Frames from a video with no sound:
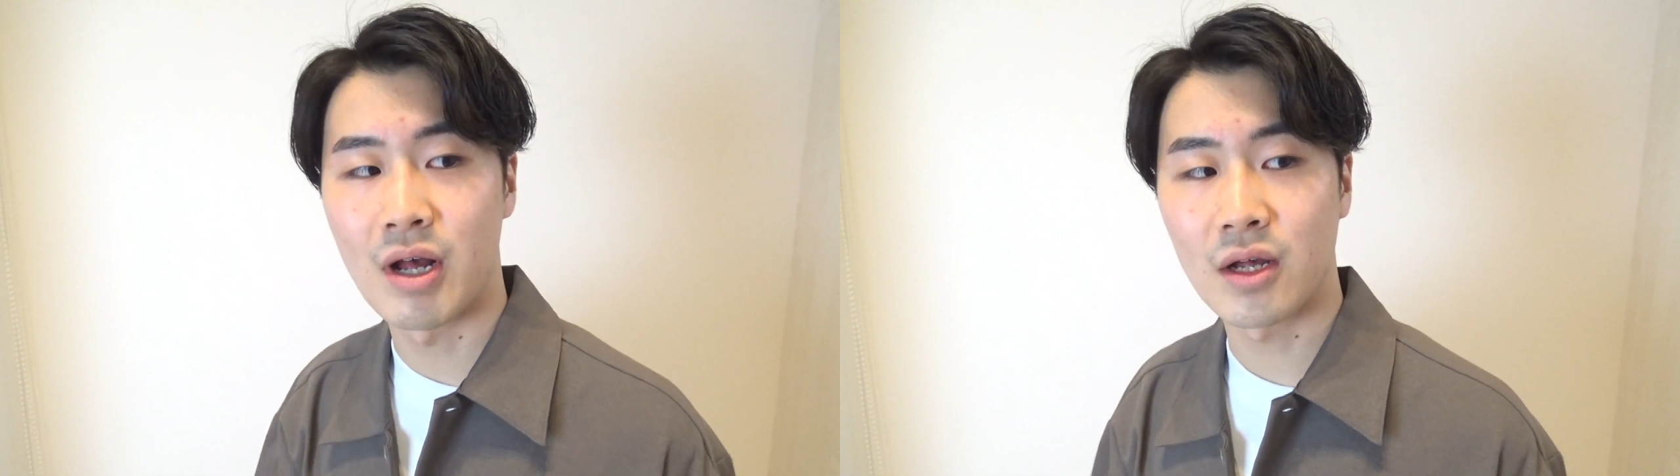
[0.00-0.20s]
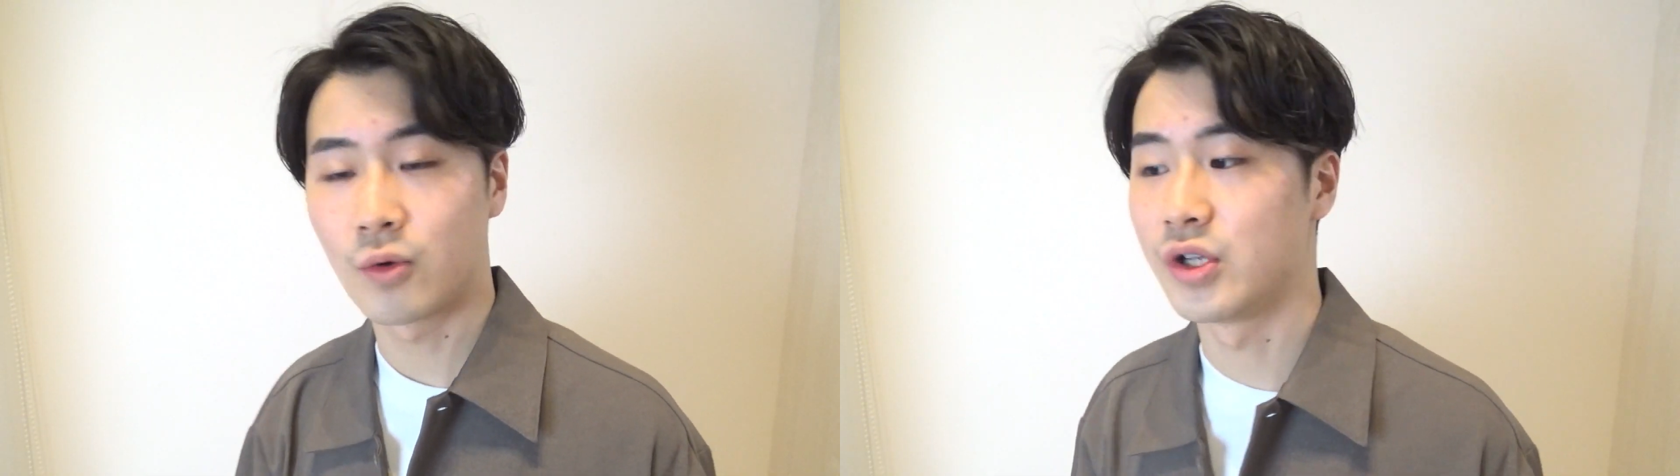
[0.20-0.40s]

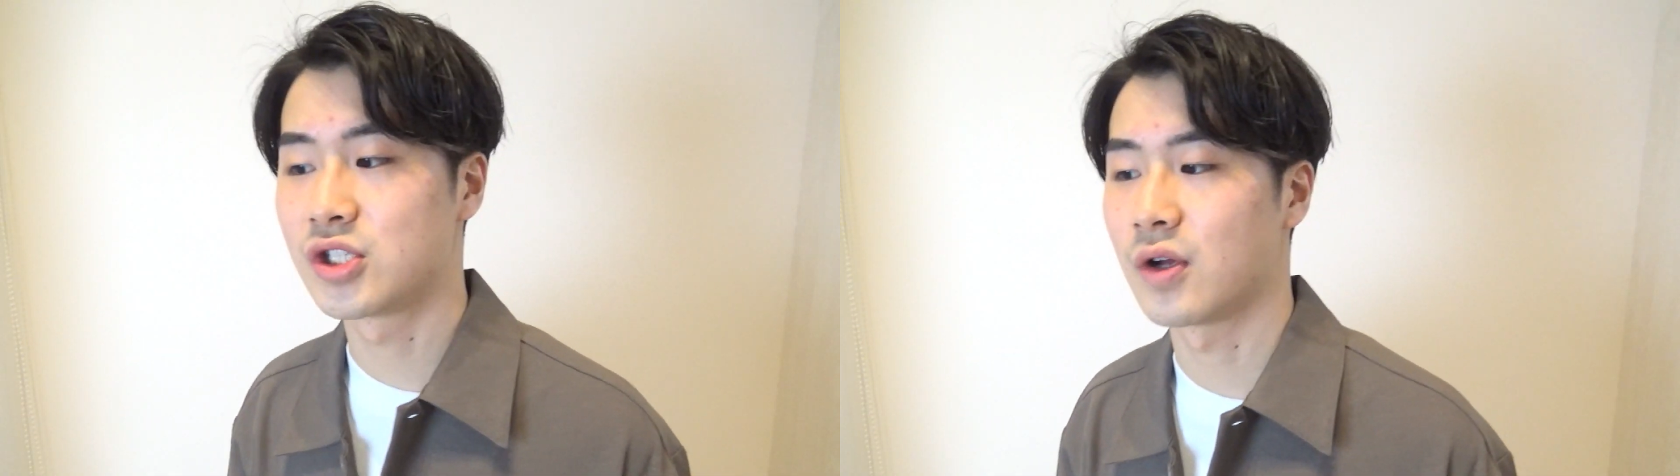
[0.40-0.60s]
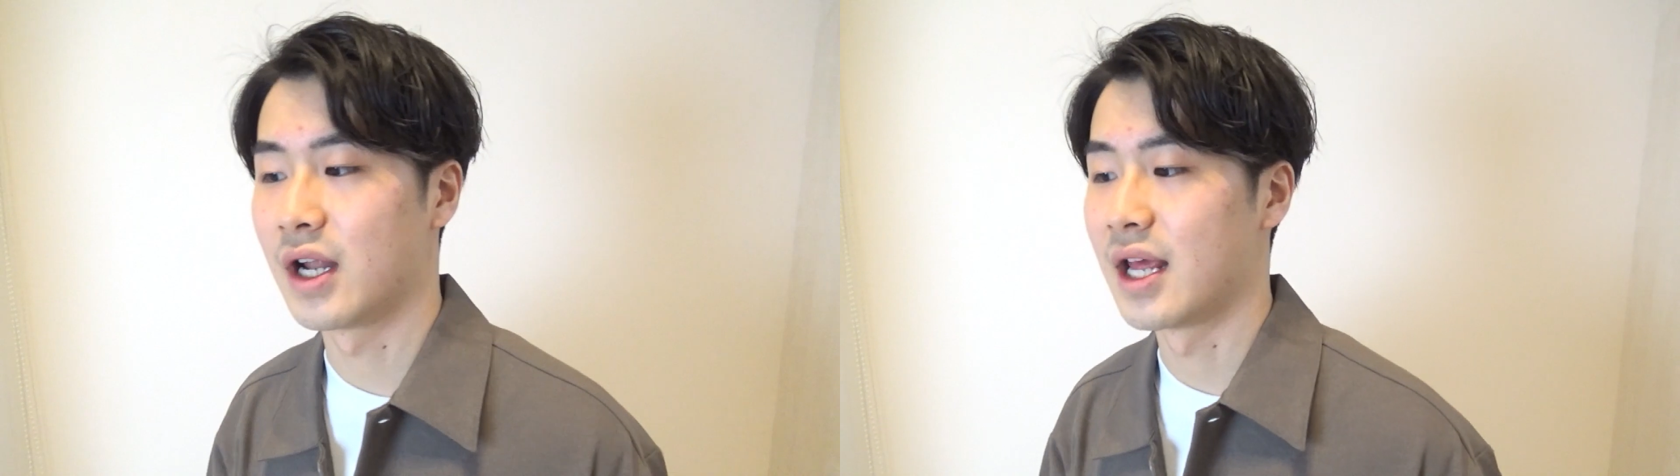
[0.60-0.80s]
カッコ
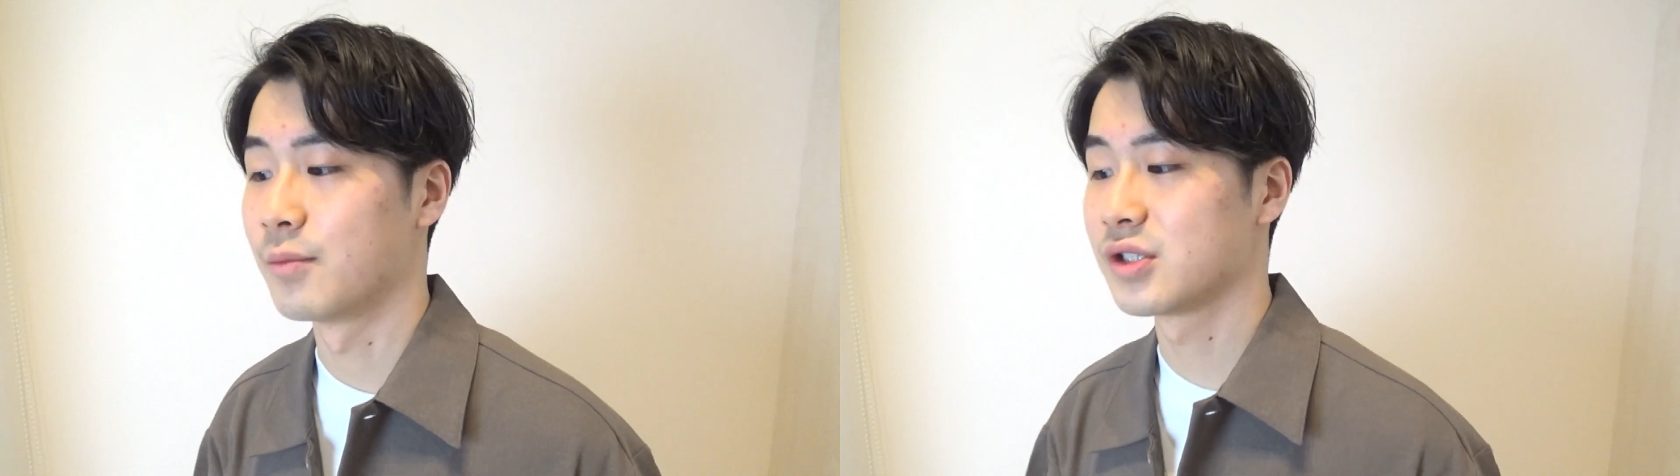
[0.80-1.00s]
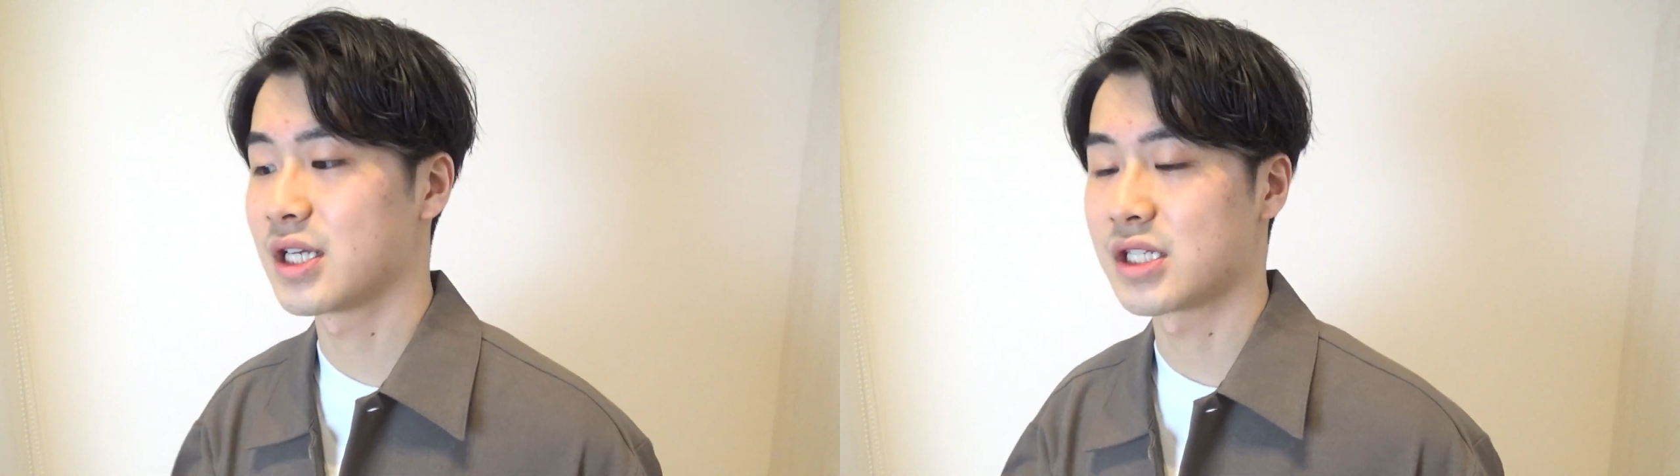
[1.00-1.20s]
1とかね、
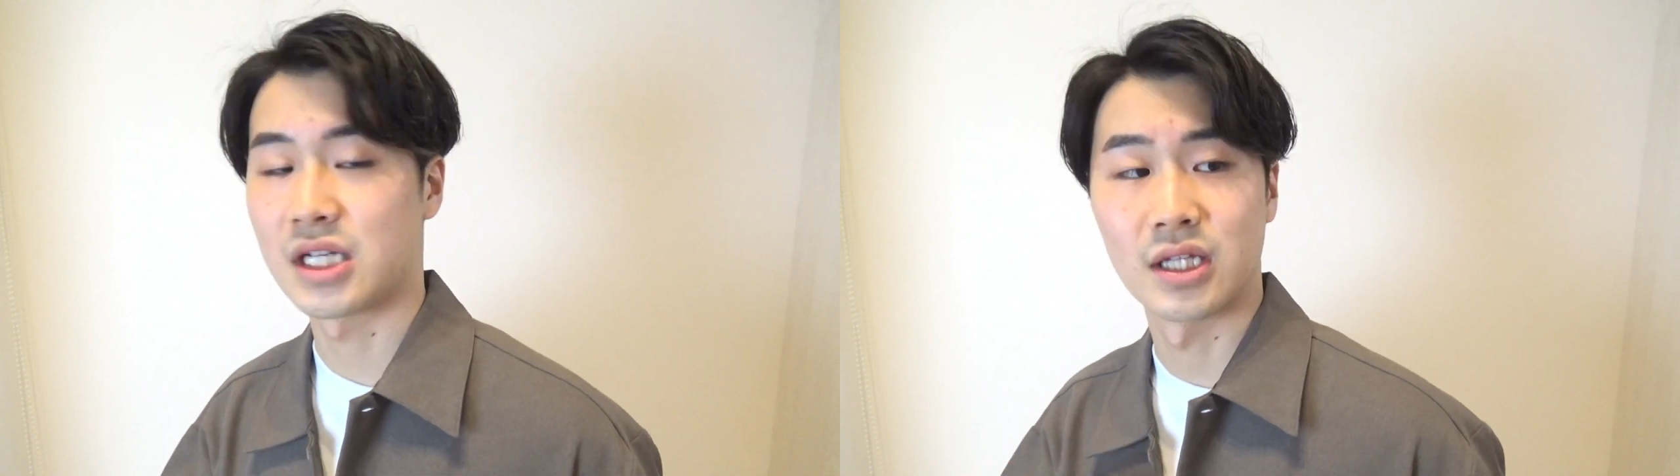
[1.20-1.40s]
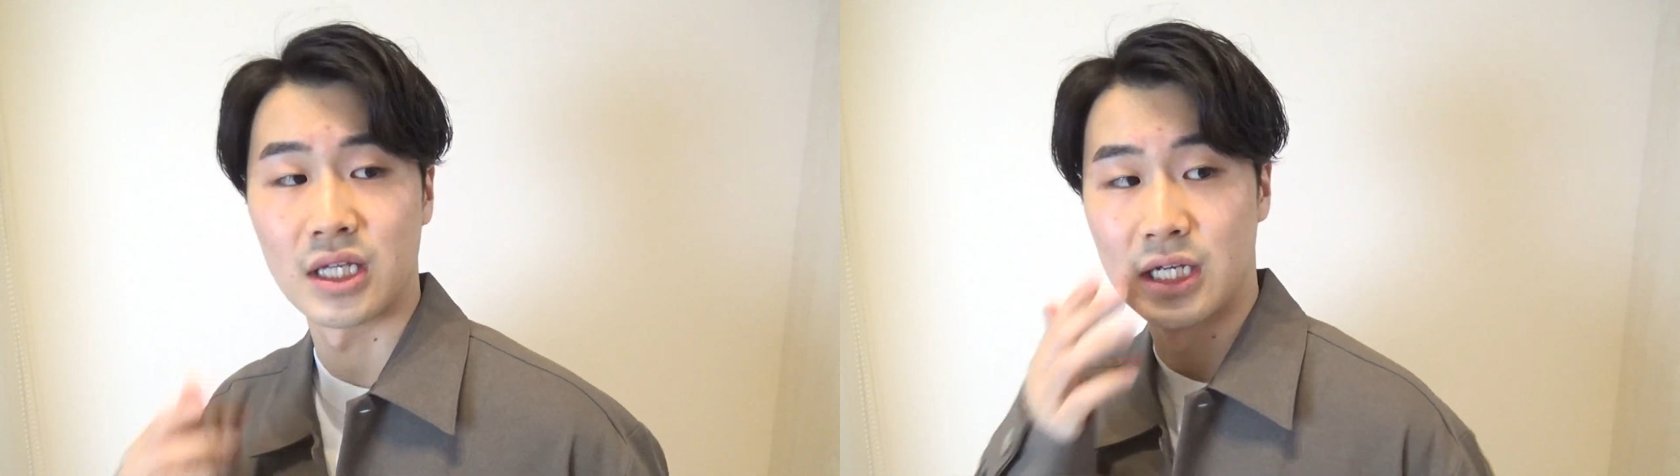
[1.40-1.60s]
難し
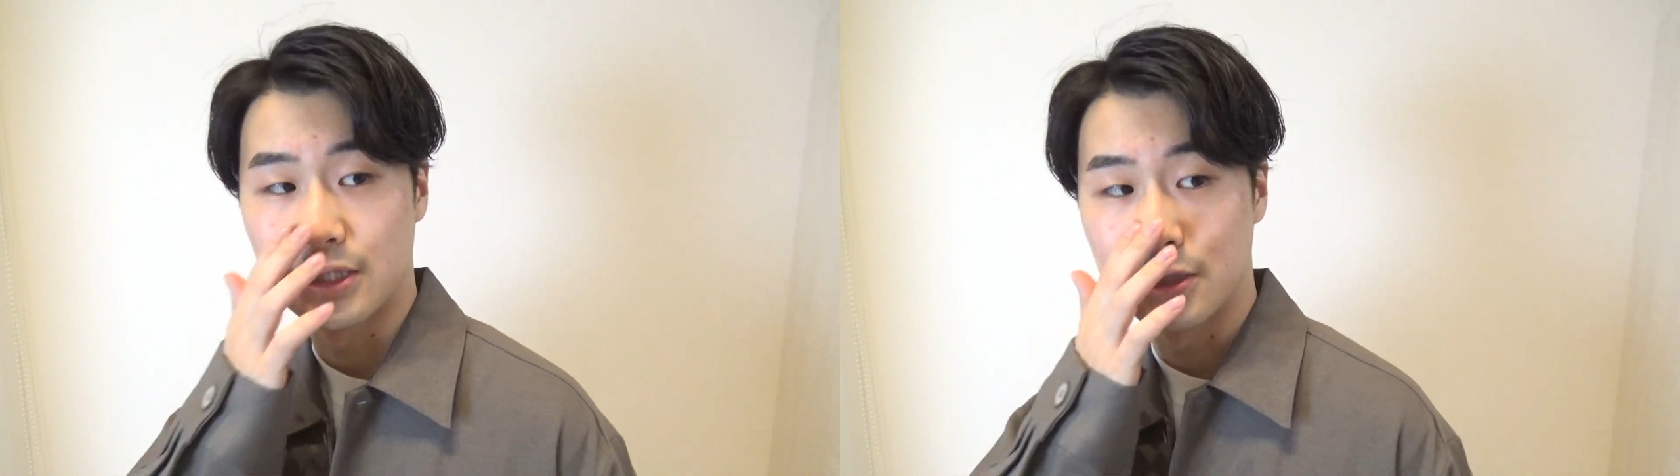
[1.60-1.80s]
かった気が